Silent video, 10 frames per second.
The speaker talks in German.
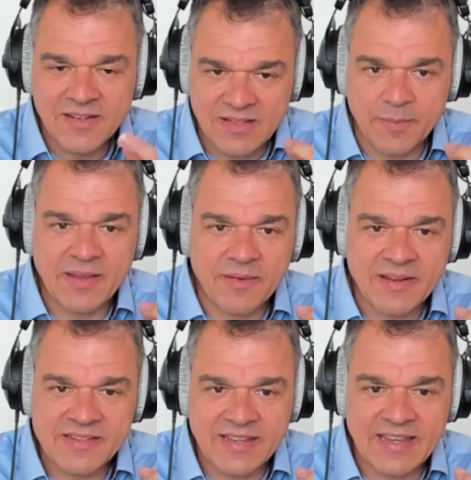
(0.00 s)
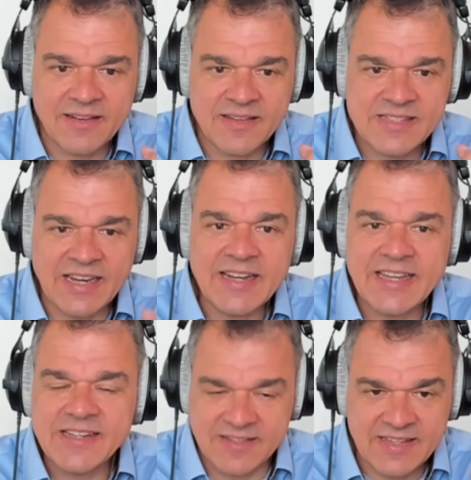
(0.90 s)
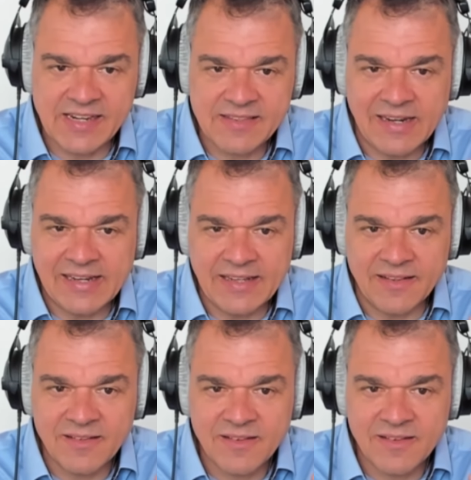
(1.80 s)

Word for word: Da habe ich aber auch gesehen, diese Energie ist sehr intelligent.